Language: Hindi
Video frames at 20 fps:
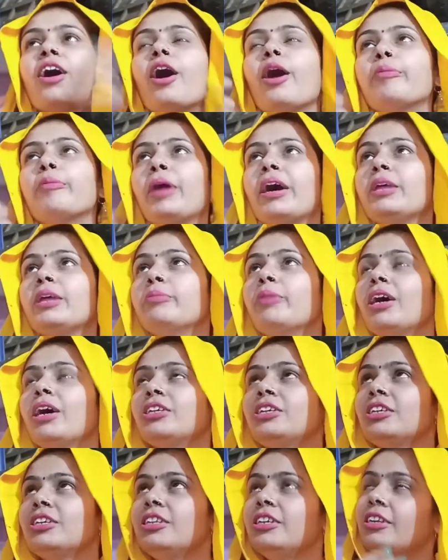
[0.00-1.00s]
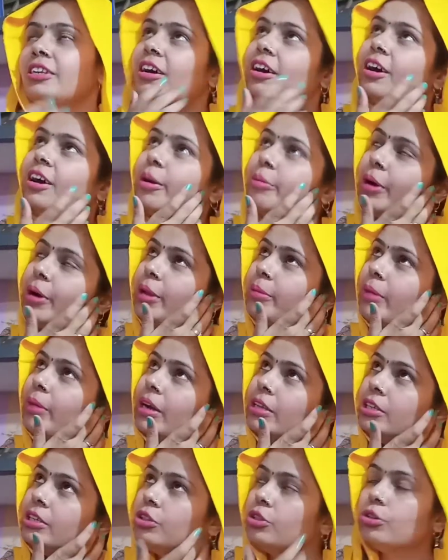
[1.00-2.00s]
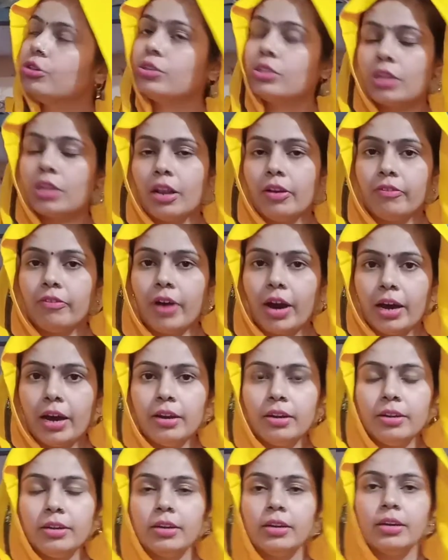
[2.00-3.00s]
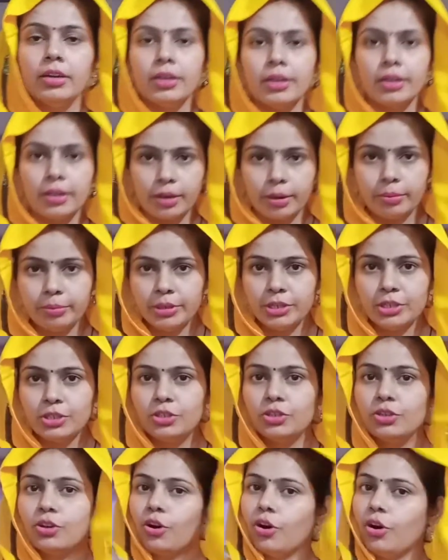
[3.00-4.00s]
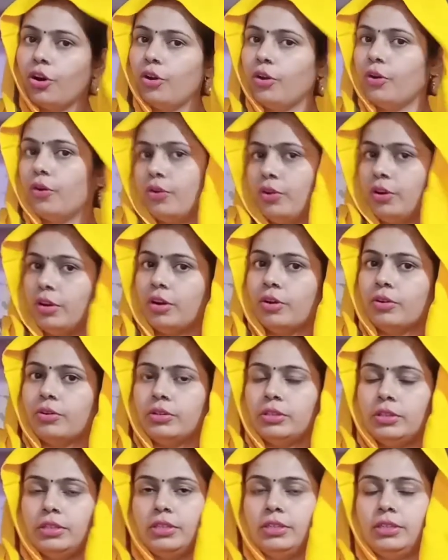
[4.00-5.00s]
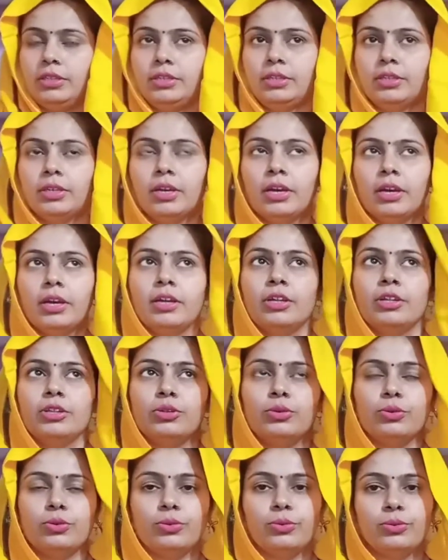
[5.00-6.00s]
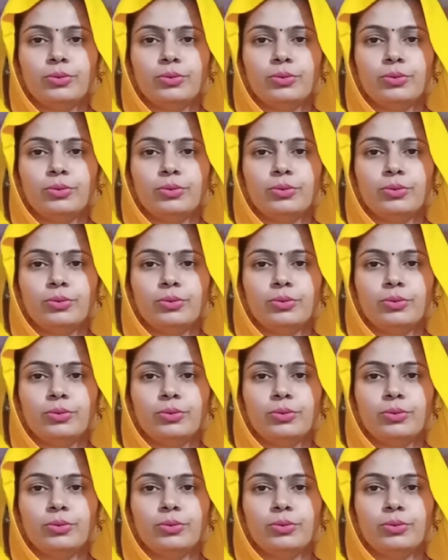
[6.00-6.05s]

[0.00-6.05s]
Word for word: हमारी माँ जी थी ना हमारी माँ जी तो सलवार कमीज और ओना ओढ़ती थी तो